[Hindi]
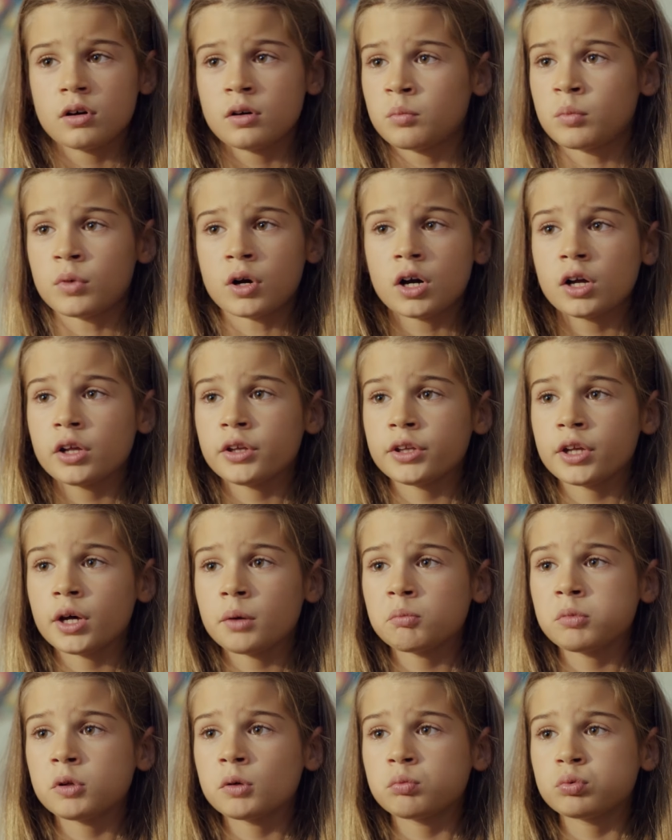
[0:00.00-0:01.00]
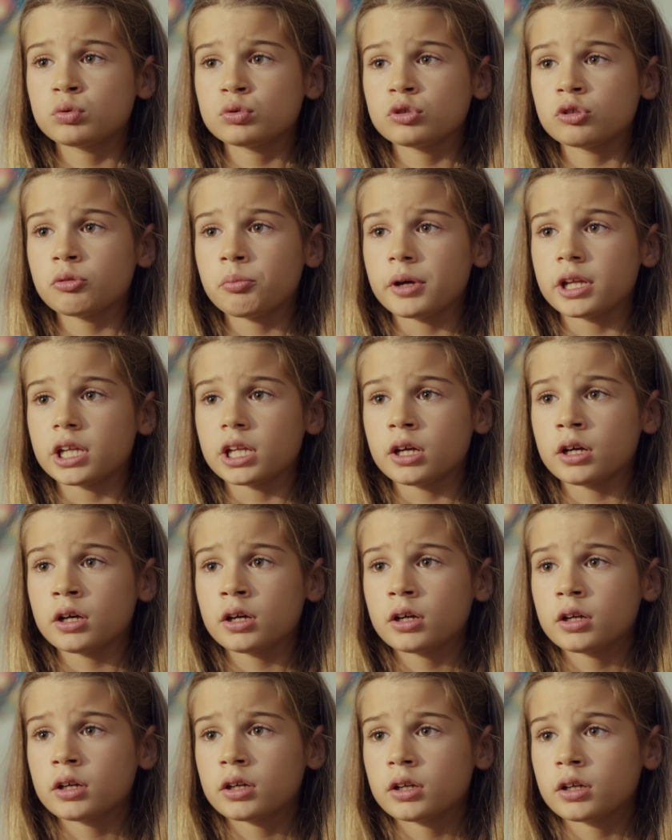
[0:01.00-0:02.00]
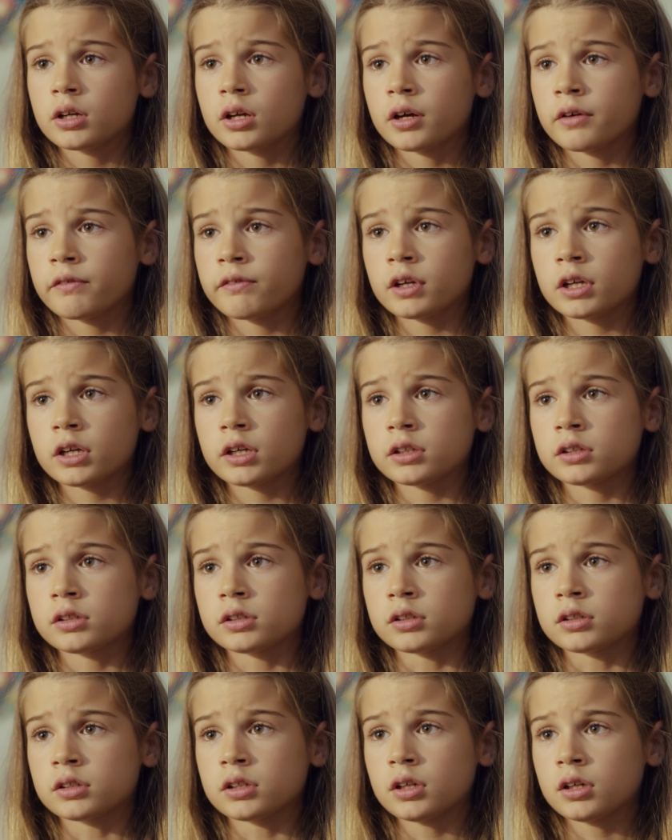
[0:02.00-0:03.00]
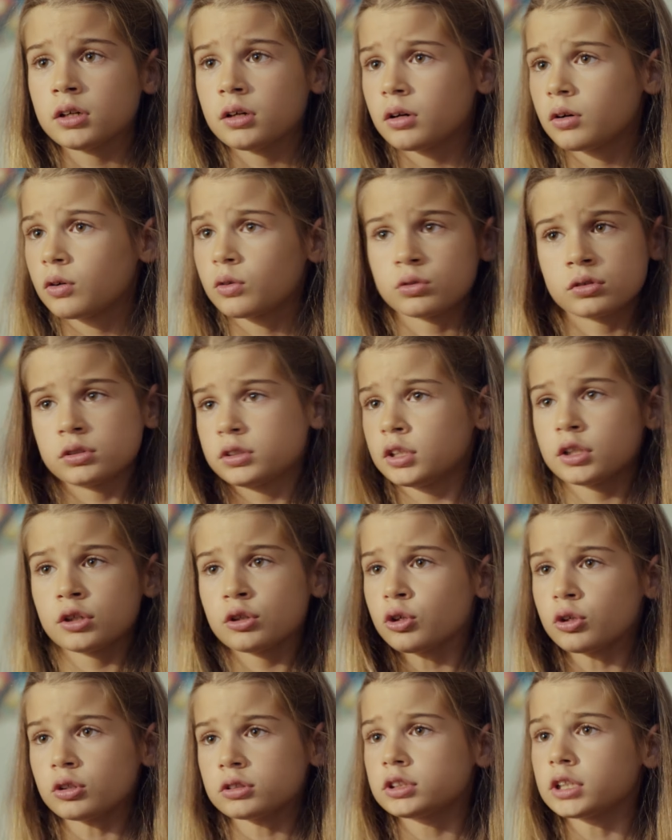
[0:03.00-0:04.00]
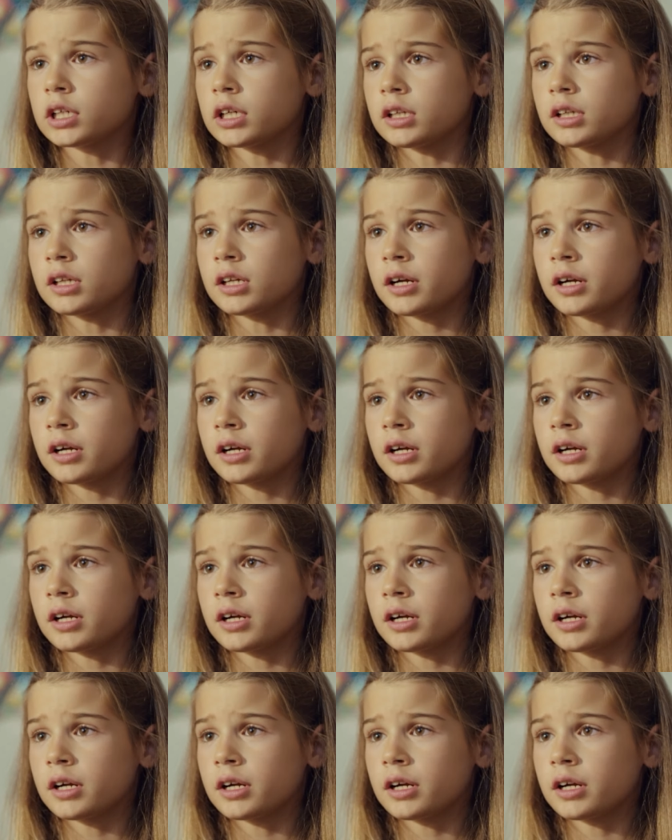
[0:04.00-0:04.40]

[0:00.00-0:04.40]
लेकिन आयलन आंटी ने मुझे घर छोड़ा क्योंकि मैं उन्हें जानती हूँ